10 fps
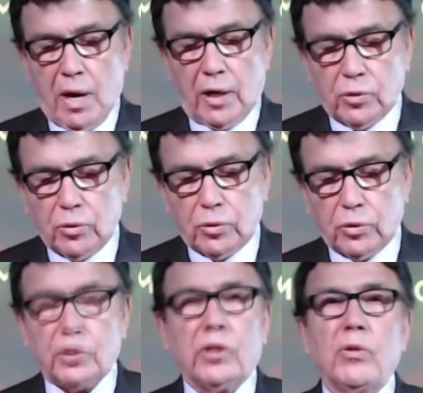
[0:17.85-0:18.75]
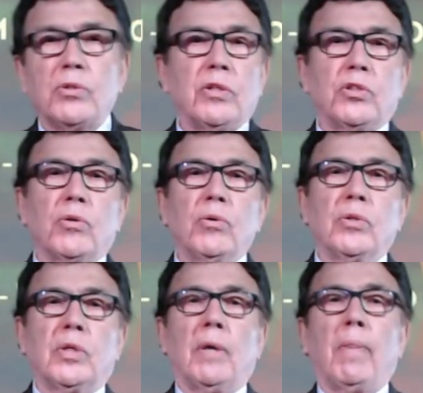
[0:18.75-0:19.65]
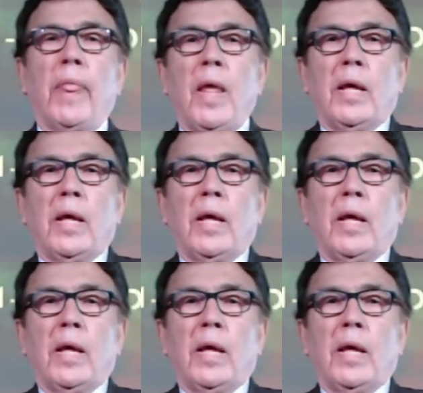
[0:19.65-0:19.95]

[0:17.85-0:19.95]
A todos que nos escutam,